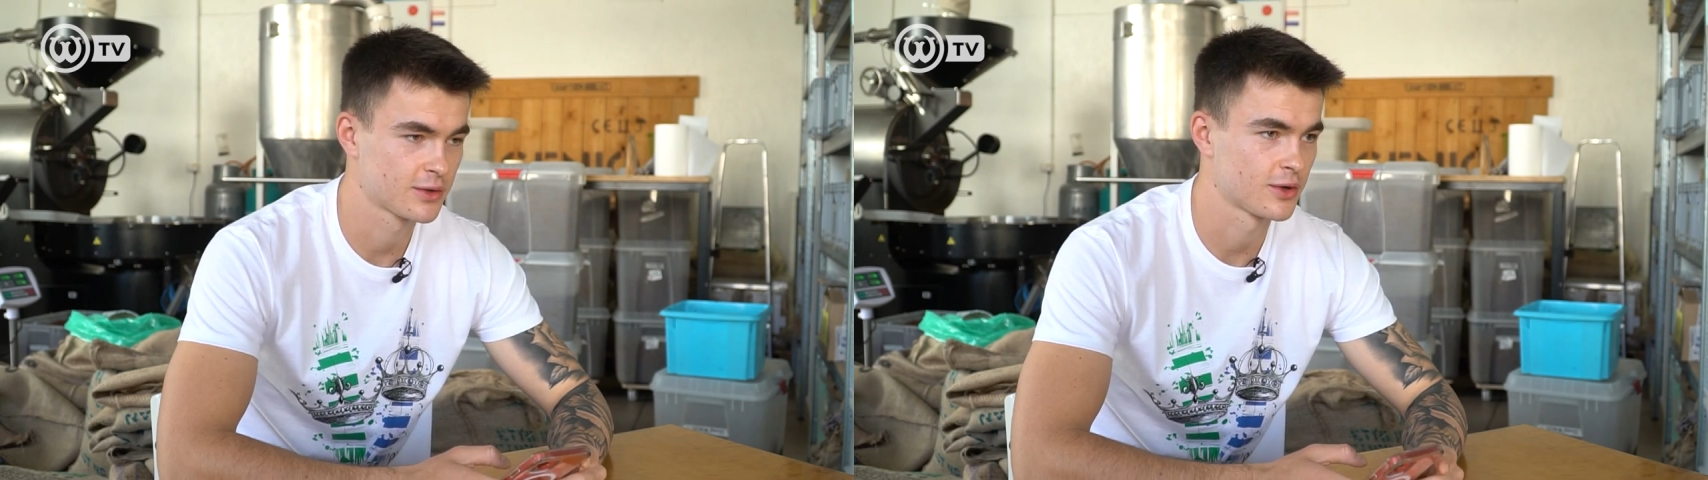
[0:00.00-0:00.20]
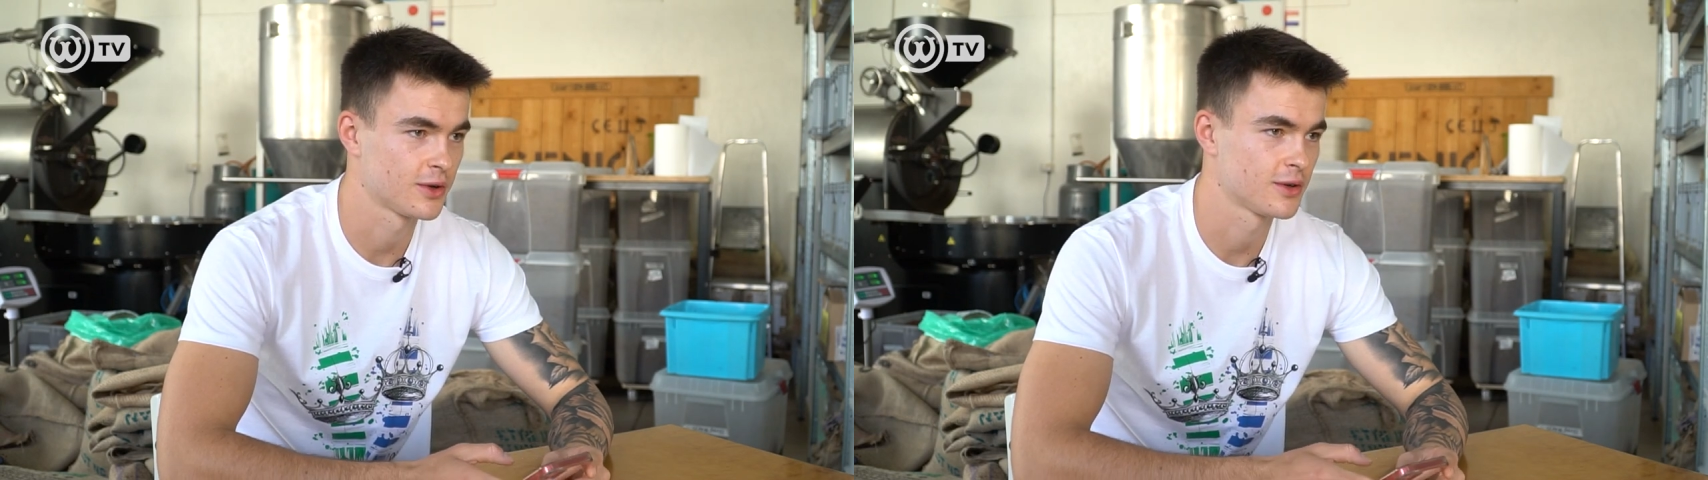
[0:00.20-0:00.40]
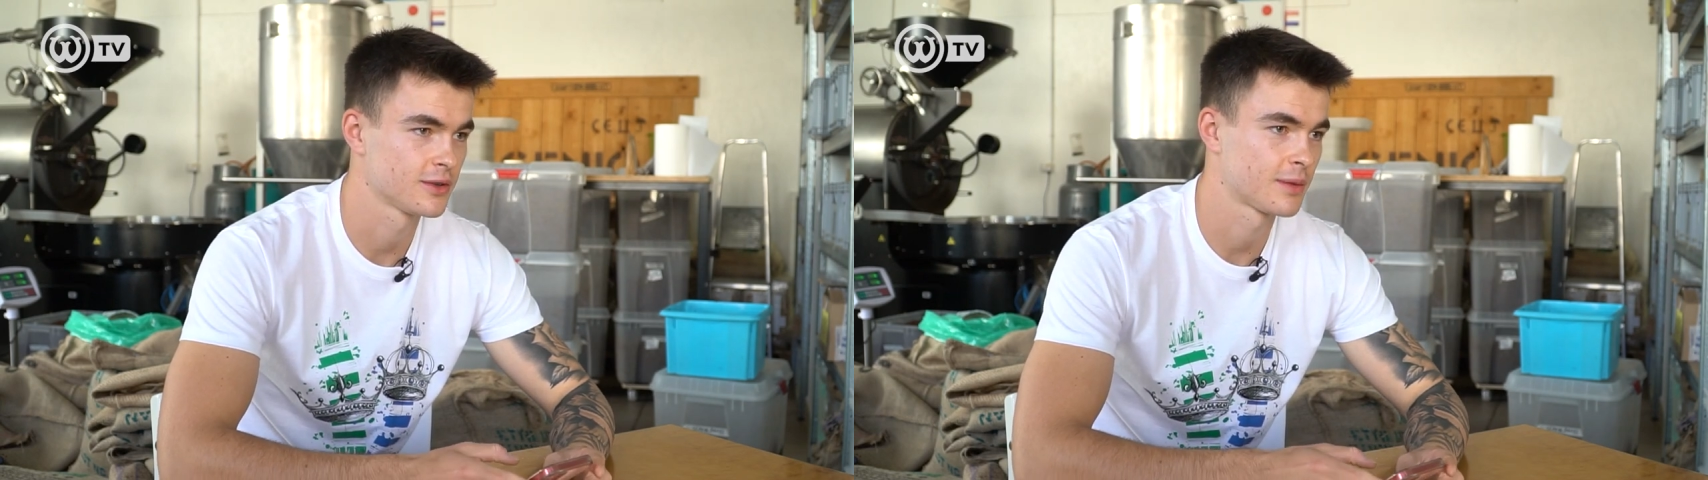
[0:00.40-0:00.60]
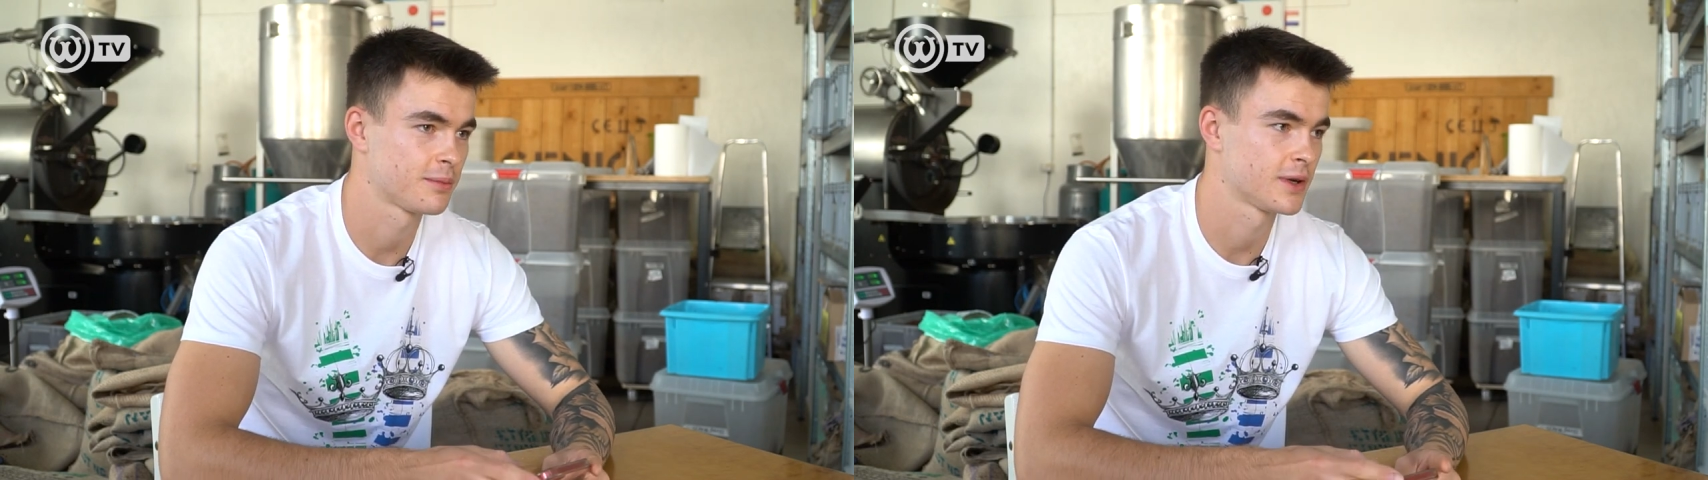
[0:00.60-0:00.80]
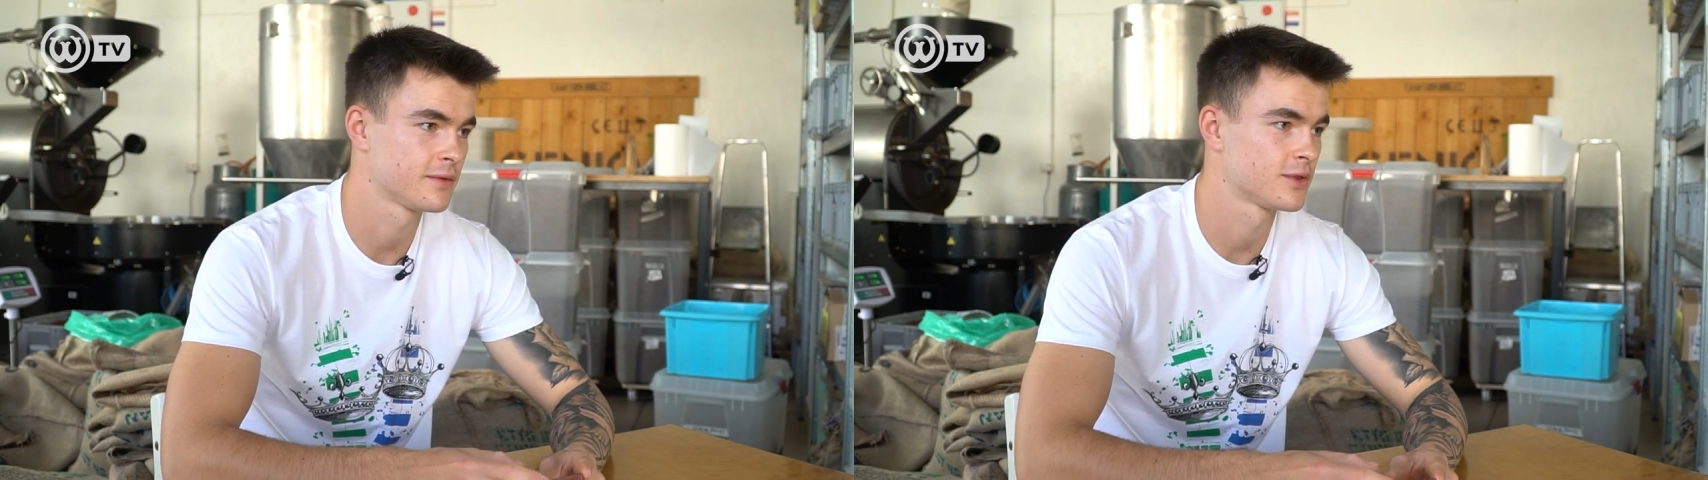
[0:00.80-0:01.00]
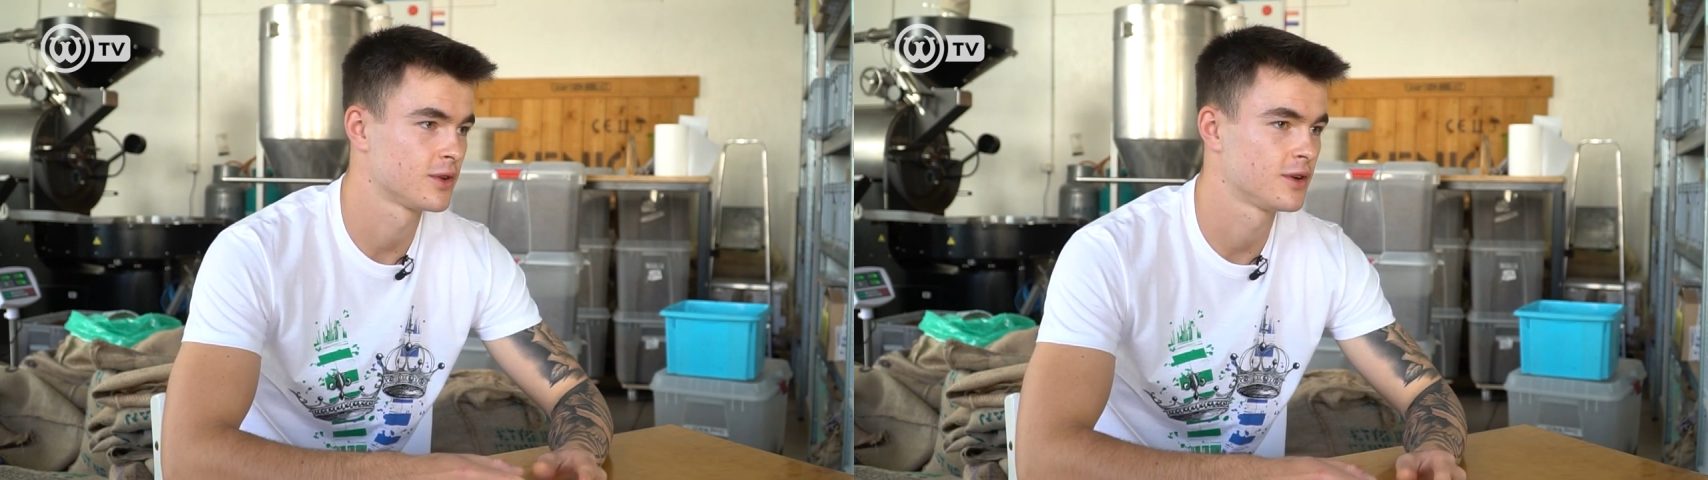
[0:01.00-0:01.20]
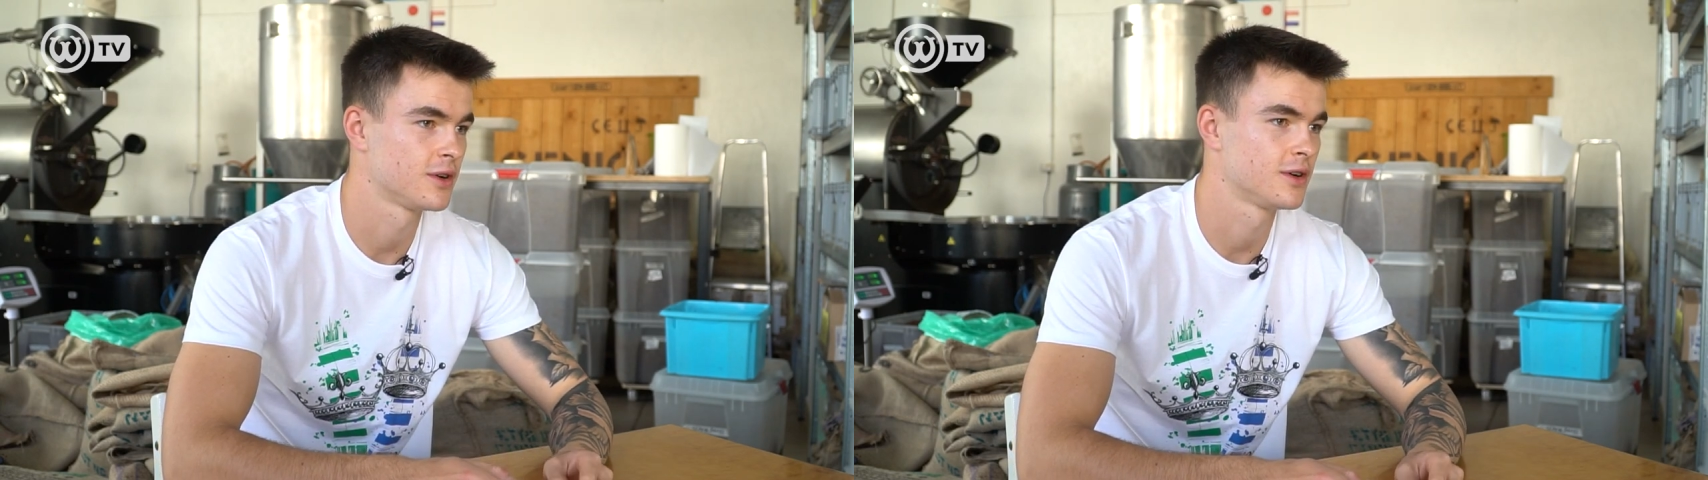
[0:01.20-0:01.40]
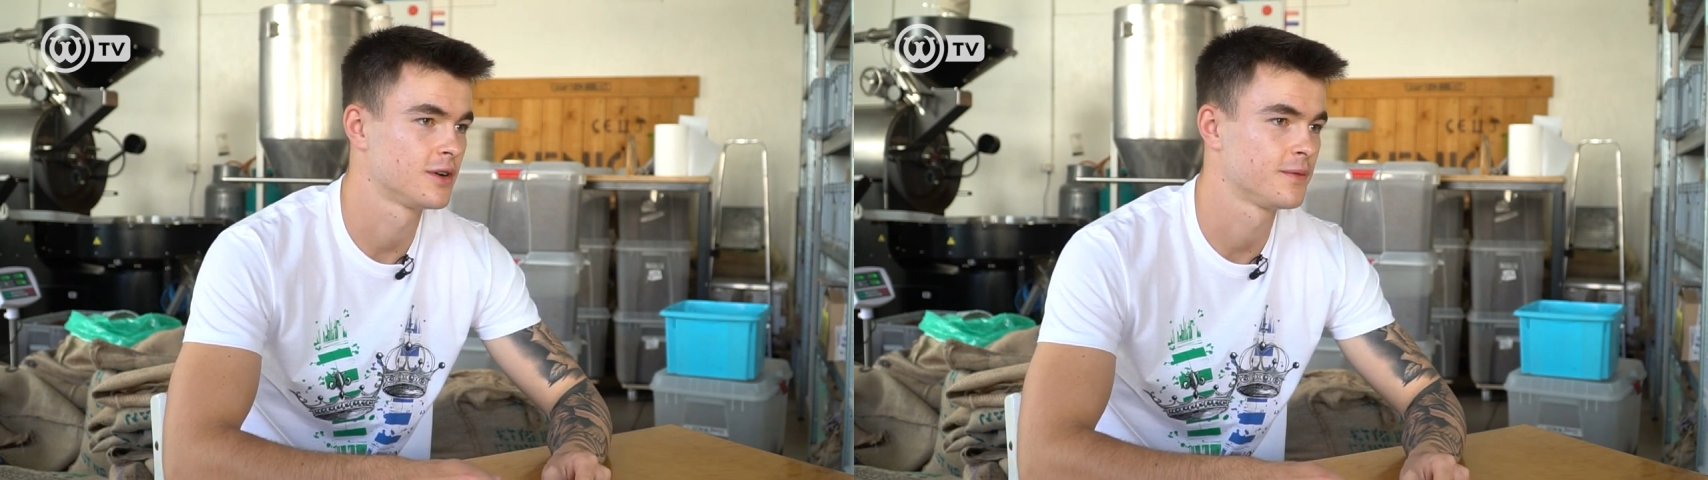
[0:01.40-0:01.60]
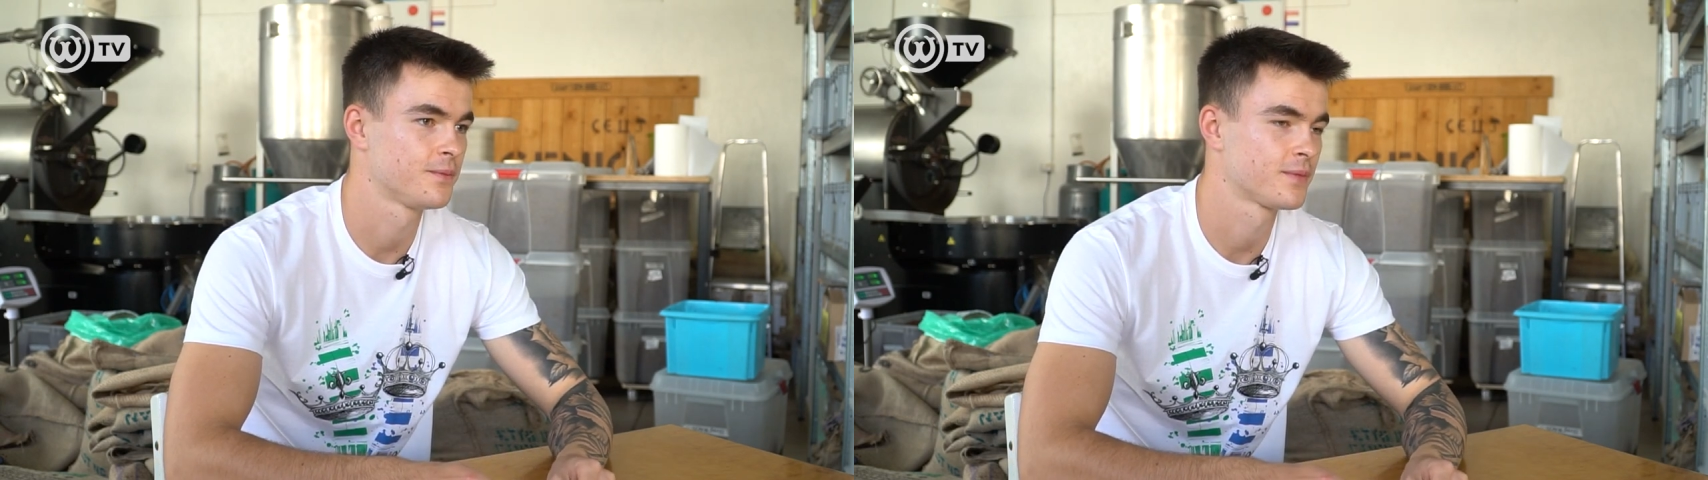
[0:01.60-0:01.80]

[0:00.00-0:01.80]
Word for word: to na pewno